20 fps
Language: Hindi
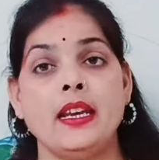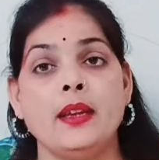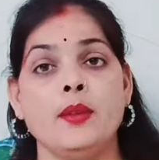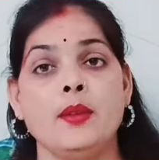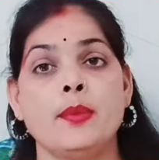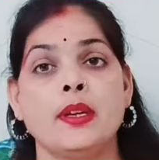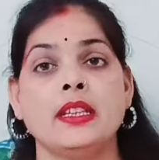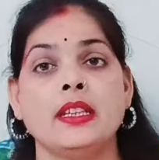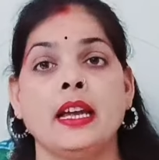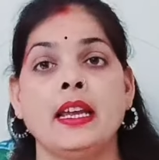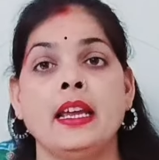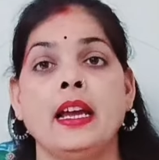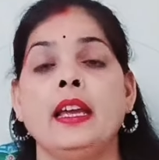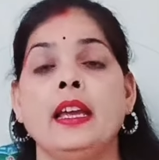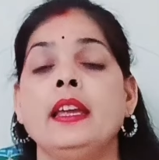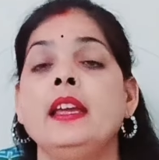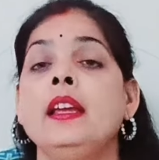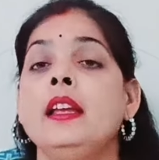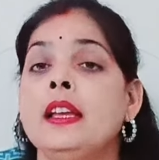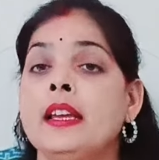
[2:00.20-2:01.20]
भी बताया है
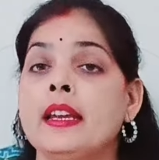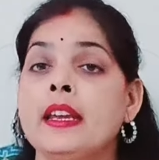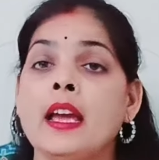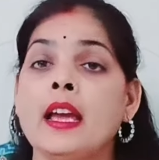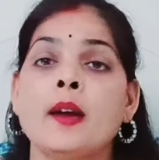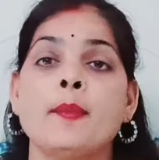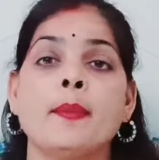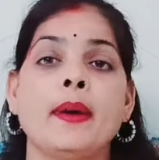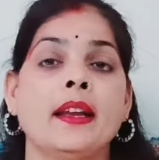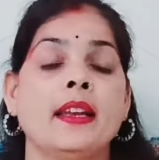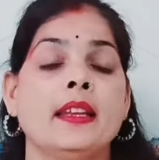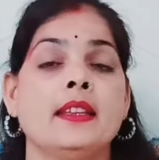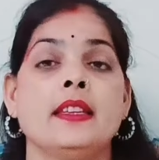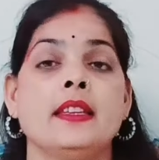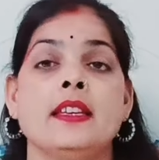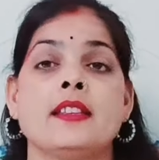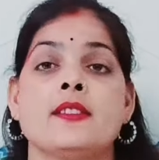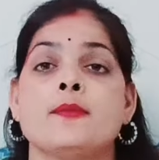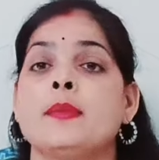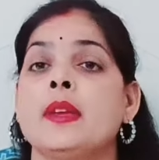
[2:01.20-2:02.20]
कि हमारे
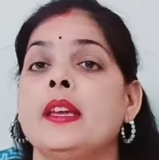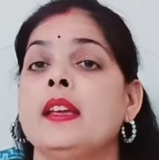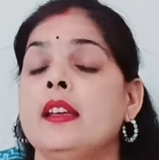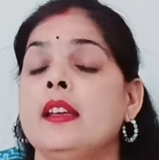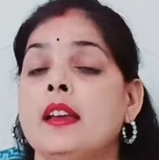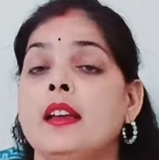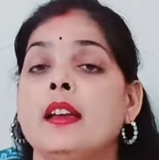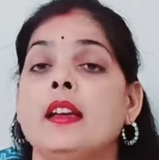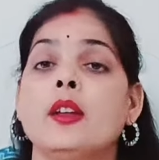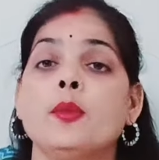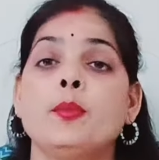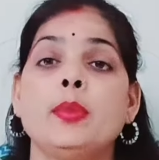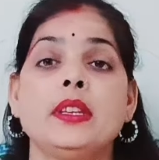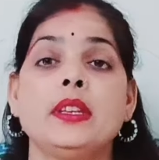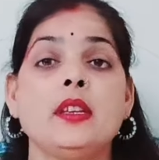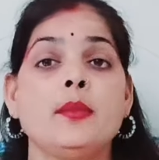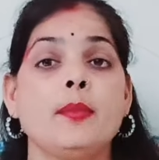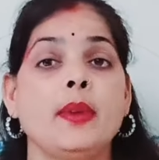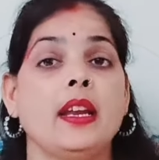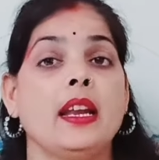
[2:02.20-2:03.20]
देश में गर्भवती
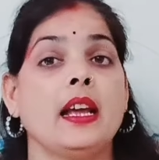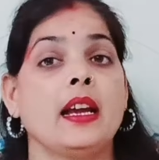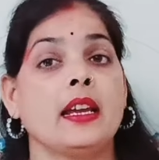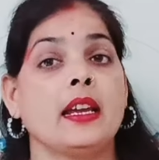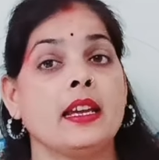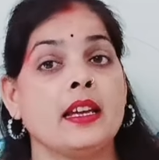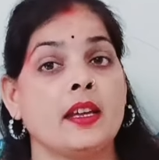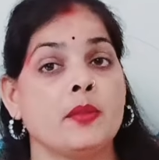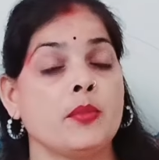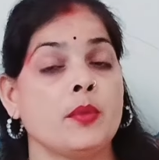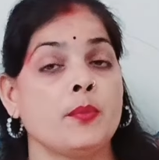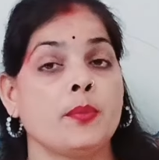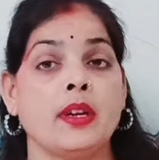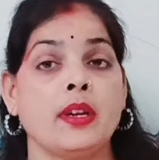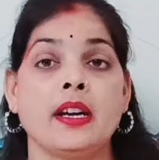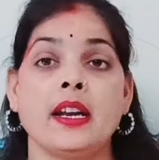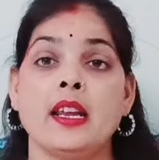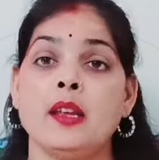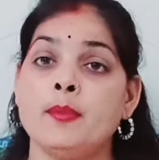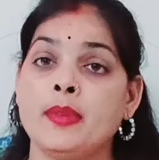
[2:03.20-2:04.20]
महिला के घर में पल
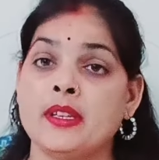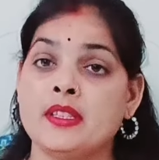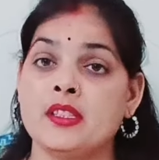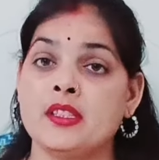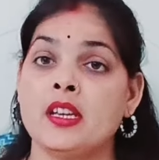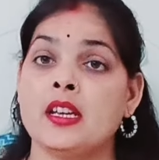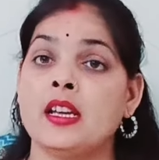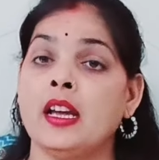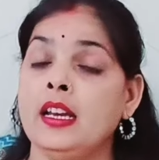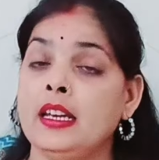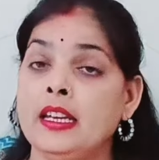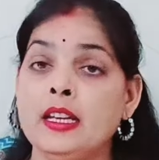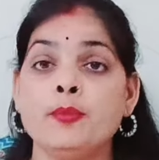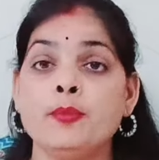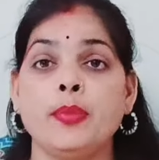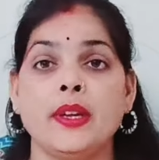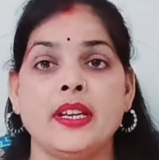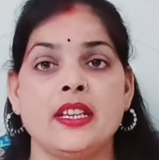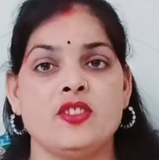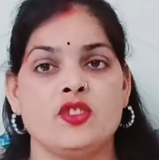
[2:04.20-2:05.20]
रहे बच्चे का लिंग
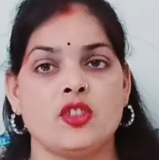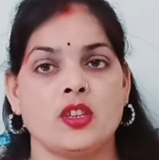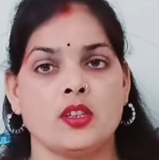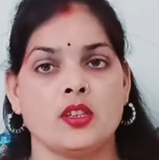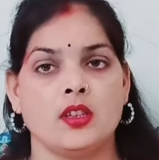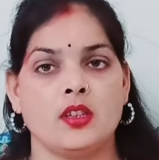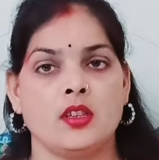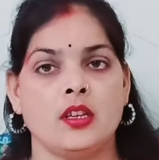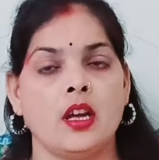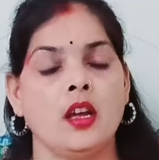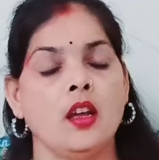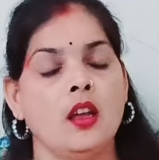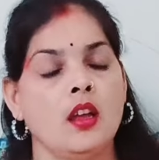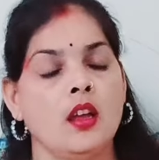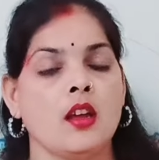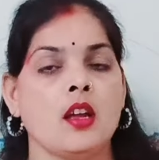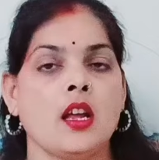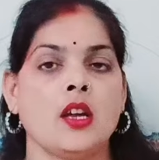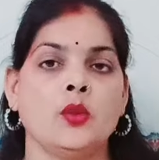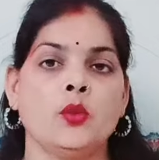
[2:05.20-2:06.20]
परीक्षण करना
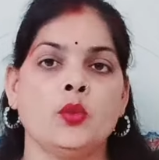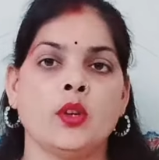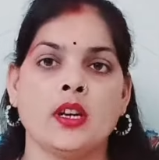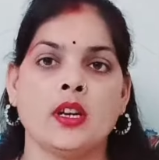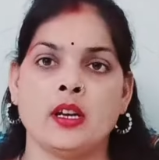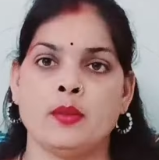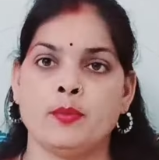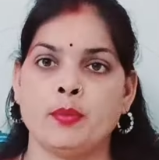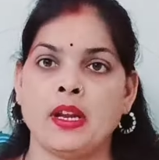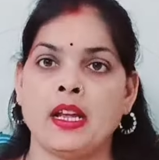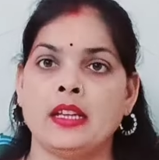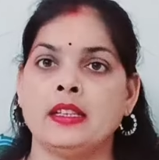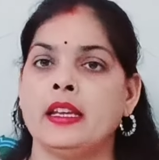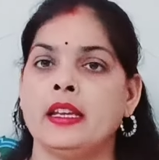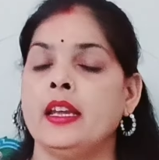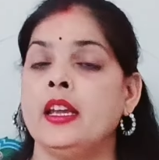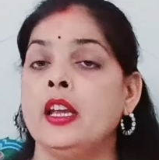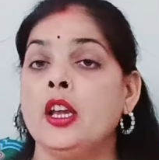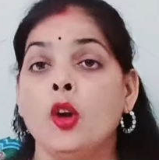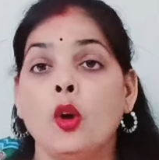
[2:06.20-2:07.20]
कानूनन अपराध है
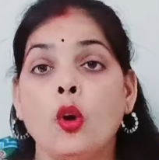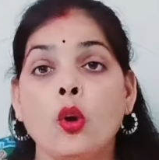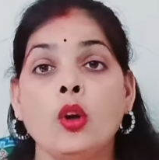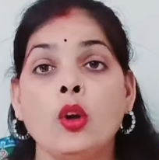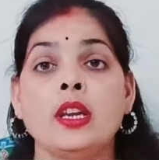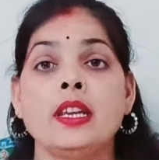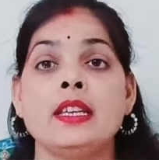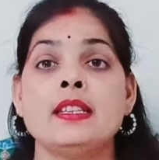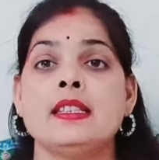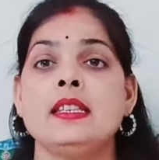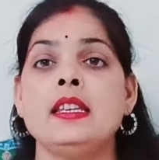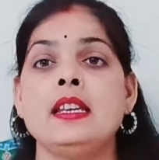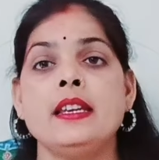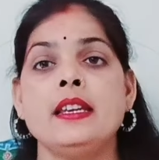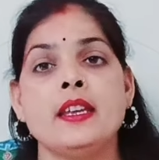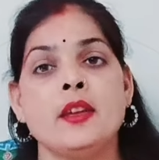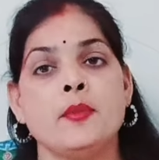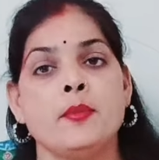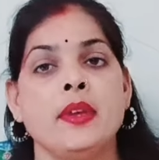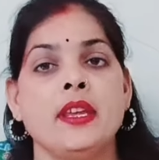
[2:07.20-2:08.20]
और
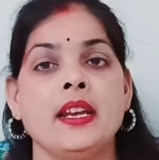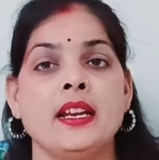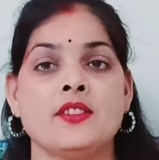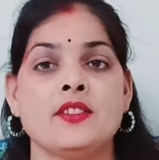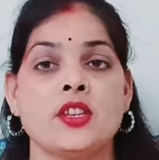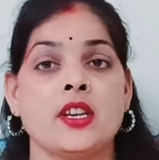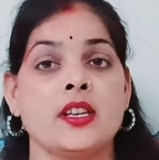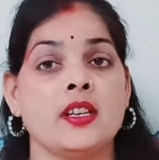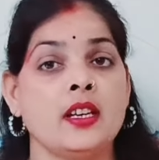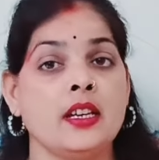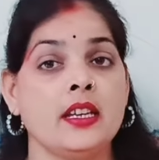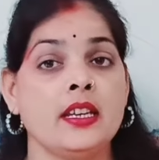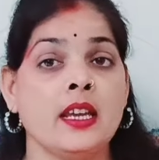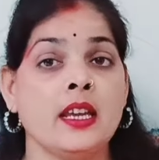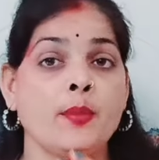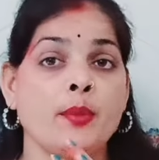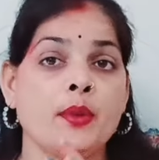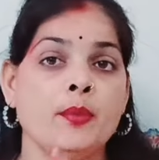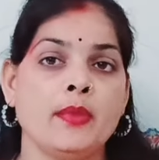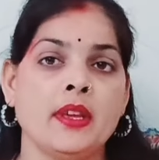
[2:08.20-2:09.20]
इसीलिए मेरा चैनल या
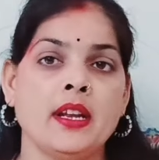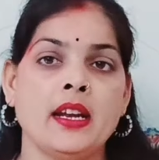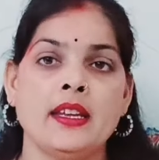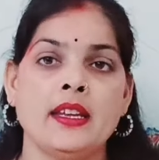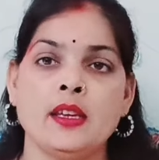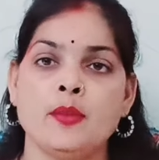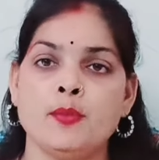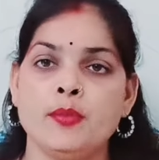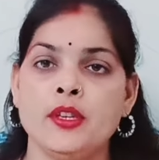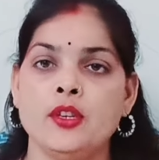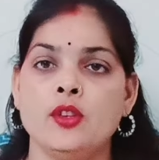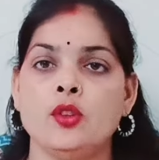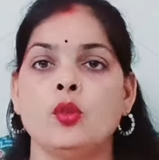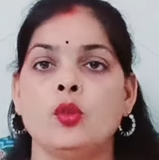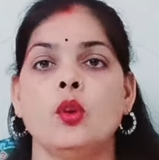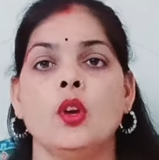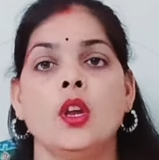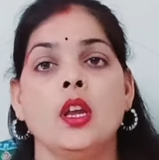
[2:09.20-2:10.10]
फिर मेरा ये वीडियो